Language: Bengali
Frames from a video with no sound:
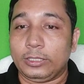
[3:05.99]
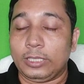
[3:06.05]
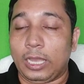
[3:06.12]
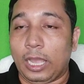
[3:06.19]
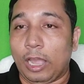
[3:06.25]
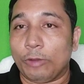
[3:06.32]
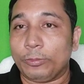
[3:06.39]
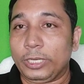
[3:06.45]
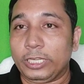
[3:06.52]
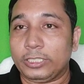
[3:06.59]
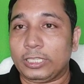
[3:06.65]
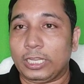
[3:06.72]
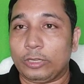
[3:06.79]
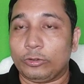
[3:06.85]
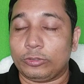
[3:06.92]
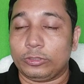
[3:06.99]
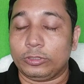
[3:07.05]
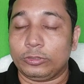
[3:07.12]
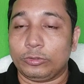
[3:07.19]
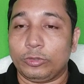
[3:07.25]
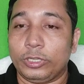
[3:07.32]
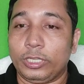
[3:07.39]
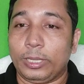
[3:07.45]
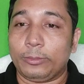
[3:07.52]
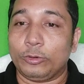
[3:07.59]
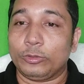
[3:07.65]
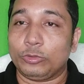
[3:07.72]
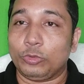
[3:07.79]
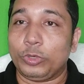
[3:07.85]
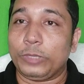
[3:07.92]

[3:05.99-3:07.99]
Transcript: ইয়া আওয়ামী লীগ না করে এবং